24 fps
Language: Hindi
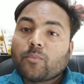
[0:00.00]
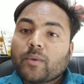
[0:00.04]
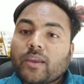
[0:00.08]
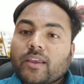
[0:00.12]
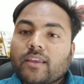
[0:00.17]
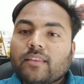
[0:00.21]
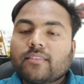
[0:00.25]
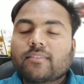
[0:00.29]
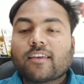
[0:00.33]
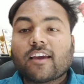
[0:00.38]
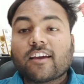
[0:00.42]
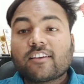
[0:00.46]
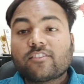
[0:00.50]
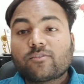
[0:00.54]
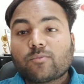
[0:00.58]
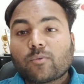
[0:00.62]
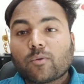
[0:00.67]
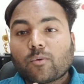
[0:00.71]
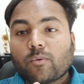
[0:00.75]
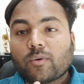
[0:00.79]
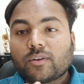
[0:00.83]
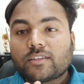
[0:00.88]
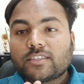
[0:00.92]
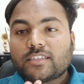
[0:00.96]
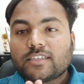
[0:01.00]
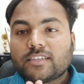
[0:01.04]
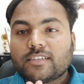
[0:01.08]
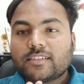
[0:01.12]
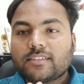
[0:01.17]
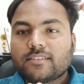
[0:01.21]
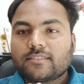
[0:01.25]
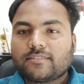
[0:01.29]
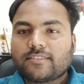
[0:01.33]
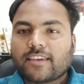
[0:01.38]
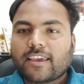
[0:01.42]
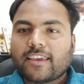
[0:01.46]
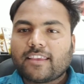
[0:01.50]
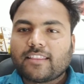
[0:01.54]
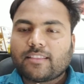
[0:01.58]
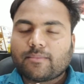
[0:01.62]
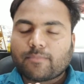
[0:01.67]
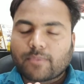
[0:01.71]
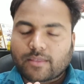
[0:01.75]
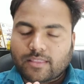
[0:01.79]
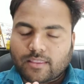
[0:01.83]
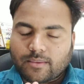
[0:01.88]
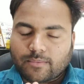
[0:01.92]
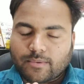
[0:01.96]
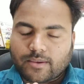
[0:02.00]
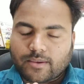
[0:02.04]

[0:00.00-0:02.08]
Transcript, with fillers: में थैंक्स फॉर वॉचिंग जय हिंद बंदे